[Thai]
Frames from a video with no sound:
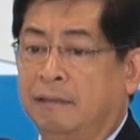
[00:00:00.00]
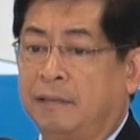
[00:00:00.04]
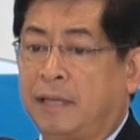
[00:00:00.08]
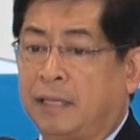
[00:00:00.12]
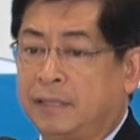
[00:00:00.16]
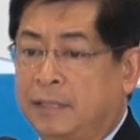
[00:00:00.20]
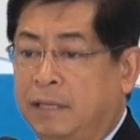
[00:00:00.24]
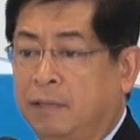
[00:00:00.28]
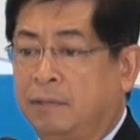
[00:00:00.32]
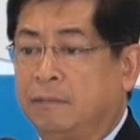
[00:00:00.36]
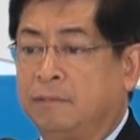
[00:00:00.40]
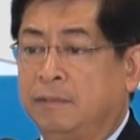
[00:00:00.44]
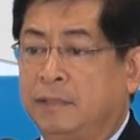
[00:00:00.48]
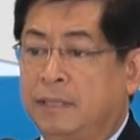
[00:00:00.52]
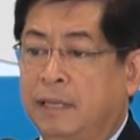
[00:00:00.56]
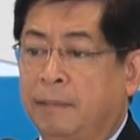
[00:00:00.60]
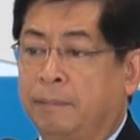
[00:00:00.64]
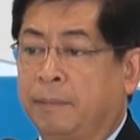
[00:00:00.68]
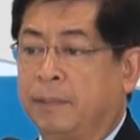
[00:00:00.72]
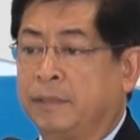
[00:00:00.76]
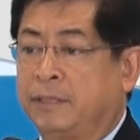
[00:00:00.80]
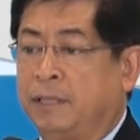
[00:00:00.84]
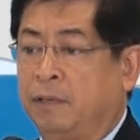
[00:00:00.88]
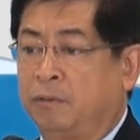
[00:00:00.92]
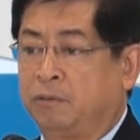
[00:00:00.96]
ถ้าเชลเที
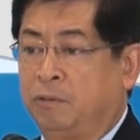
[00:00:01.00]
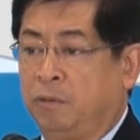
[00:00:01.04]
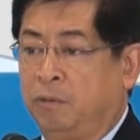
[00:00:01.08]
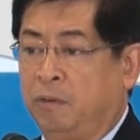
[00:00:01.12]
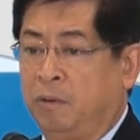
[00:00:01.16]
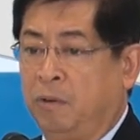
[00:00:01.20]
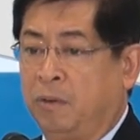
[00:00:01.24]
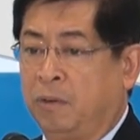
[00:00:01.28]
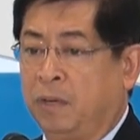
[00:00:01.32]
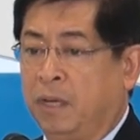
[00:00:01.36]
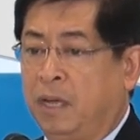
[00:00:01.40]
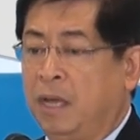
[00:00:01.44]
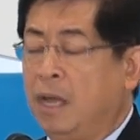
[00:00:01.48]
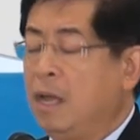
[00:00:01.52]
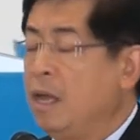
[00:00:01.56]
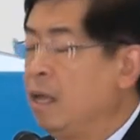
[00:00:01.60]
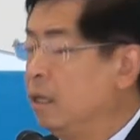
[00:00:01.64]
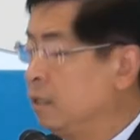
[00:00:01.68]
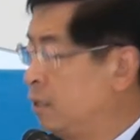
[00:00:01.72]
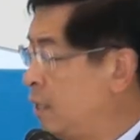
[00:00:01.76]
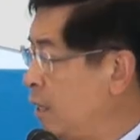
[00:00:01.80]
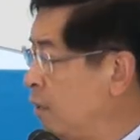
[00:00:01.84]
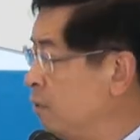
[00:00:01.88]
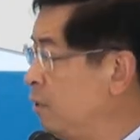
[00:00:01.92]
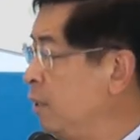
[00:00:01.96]
ยบกับเชลทั่วโลก
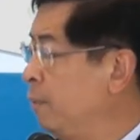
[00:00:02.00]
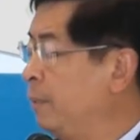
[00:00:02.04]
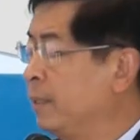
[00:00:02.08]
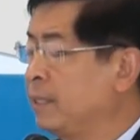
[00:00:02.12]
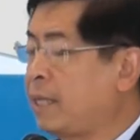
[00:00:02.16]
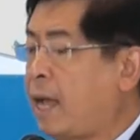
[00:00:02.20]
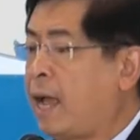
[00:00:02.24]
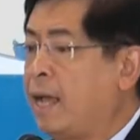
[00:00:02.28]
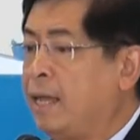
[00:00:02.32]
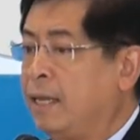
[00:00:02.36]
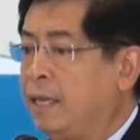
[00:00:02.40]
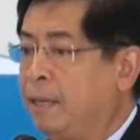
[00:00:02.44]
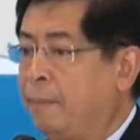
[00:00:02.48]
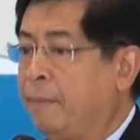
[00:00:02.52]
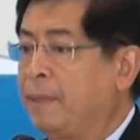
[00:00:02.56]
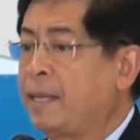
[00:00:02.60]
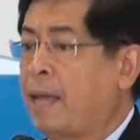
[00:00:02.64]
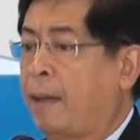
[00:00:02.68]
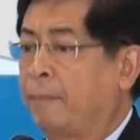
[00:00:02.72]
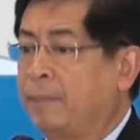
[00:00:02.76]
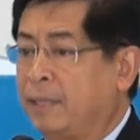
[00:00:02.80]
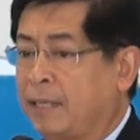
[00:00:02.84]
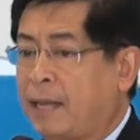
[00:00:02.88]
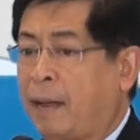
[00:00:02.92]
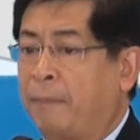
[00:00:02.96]
เชลที่เมืองไทยนี่พ
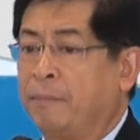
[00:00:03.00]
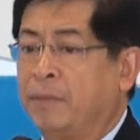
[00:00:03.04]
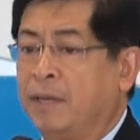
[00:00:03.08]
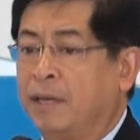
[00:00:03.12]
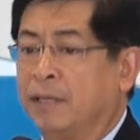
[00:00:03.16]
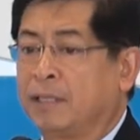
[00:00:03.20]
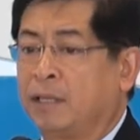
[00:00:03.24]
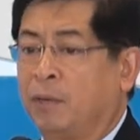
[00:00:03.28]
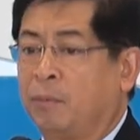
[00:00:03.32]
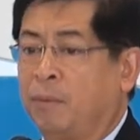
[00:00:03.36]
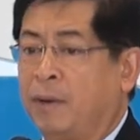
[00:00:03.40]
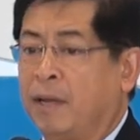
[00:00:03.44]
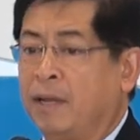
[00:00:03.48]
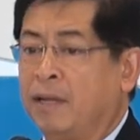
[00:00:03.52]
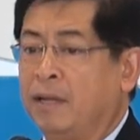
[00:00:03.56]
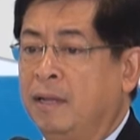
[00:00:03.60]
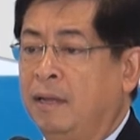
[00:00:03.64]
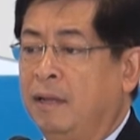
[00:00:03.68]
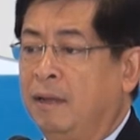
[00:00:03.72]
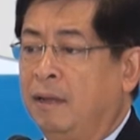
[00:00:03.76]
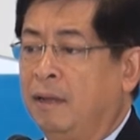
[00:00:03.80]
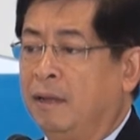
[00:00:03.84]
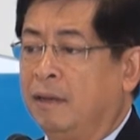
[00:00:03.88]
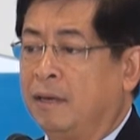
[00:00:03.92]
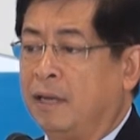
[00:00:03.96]
ยายามจะทำเยอะแต่ว่า
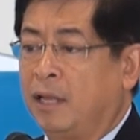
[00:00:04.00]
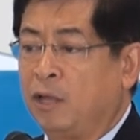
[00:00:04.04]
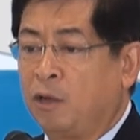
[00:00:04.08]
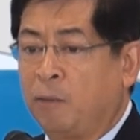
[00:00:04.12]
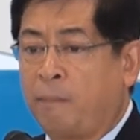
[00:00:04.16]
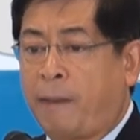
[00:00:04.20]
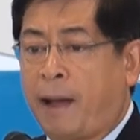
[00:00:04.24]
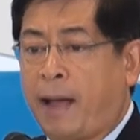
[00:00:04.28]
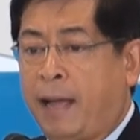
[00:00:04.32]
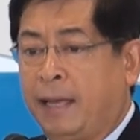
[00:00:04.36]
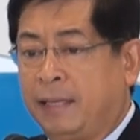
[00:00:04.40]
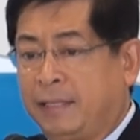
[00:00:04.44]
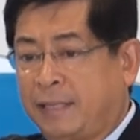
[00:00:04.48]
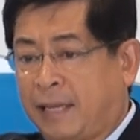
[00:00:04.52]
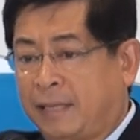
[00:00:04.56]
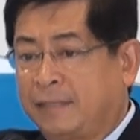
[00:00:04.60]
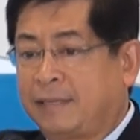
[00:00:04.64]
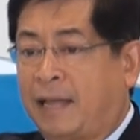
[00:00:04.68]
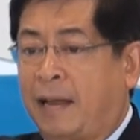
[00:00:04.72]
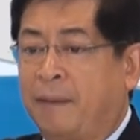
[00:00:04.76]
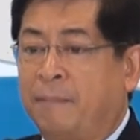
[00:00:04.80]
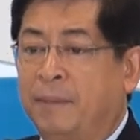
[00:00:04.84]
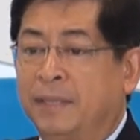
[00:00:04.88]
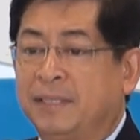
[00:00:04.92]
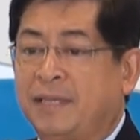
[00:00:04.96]
นโยบายจัด
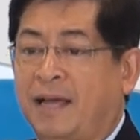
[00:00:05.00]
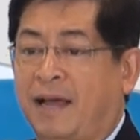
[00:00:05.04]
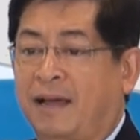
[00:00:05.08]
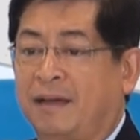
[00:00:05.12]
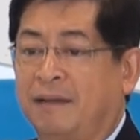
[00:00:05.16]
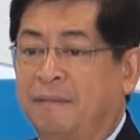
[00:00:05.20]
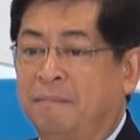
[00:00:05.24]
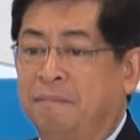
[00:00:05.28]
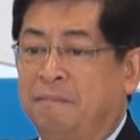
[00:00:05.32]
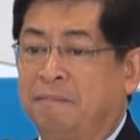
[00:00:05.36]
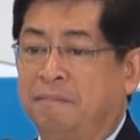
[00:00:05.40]
สรรมาจาก